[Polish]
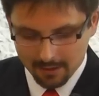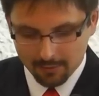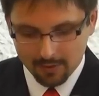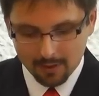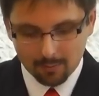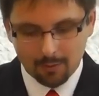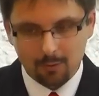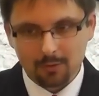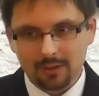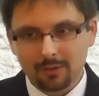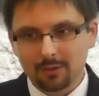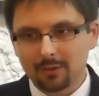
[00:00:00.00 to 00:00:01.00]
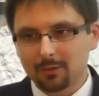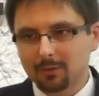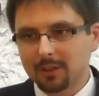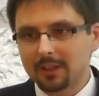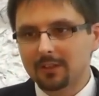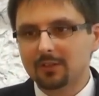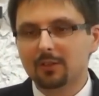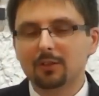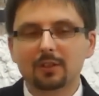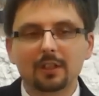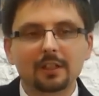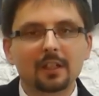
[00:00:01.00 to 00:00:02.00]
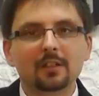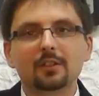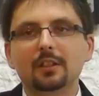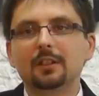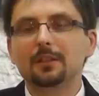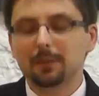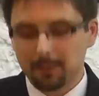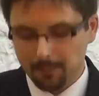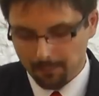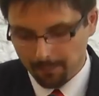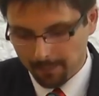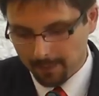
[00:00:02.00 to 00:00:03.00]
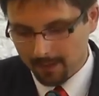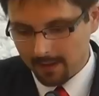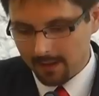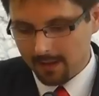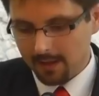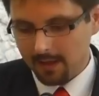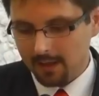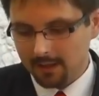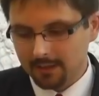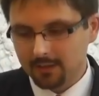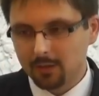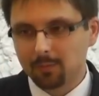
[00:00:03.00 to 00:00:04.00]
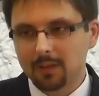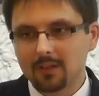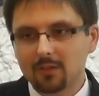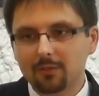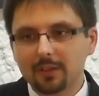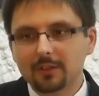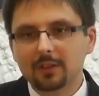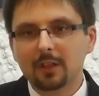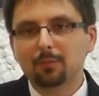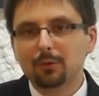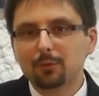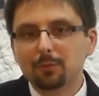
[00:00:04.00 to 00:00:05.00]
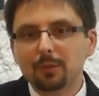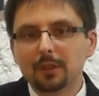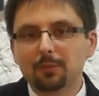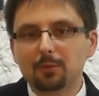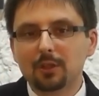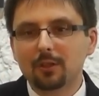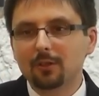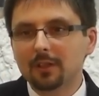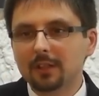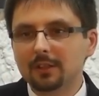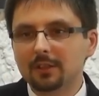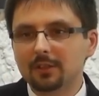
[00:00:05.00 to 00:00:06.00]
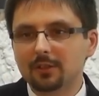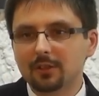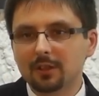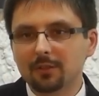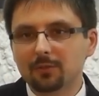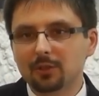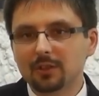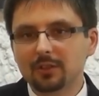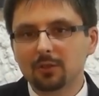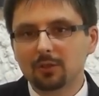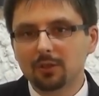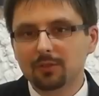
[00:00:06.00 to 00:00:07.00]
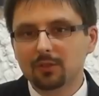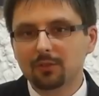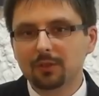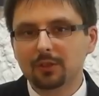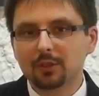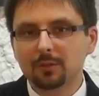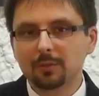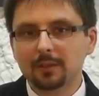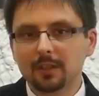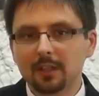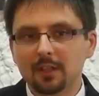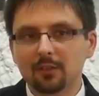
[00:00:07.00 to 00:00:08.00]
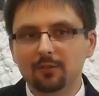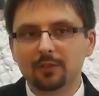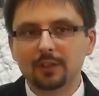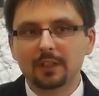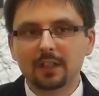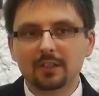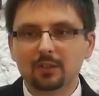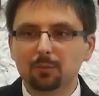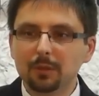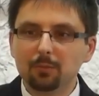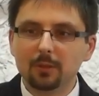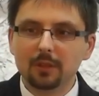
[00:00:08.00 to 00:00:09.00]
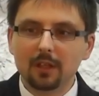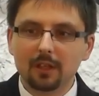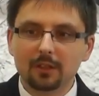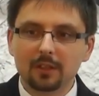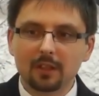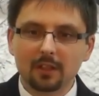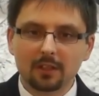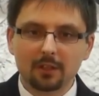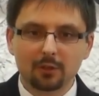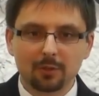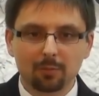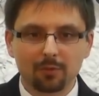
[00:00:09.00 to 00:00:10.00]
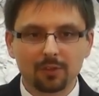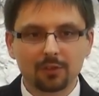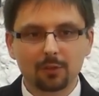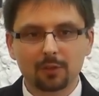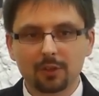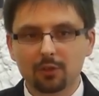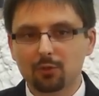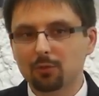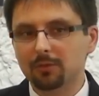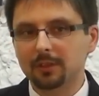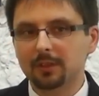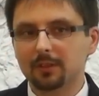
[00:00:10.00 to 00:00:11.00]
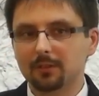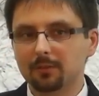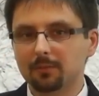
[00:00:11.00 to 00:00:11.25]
Chwała Bogu za to, że tutaj jest troszkę inaczej, ale jest to bardzo ważne, abyśmy mieli przekonanie, że wszystko to, w co wierzymy, wynika z Biblii, a nie dlatego, że powiedział tak człowiek.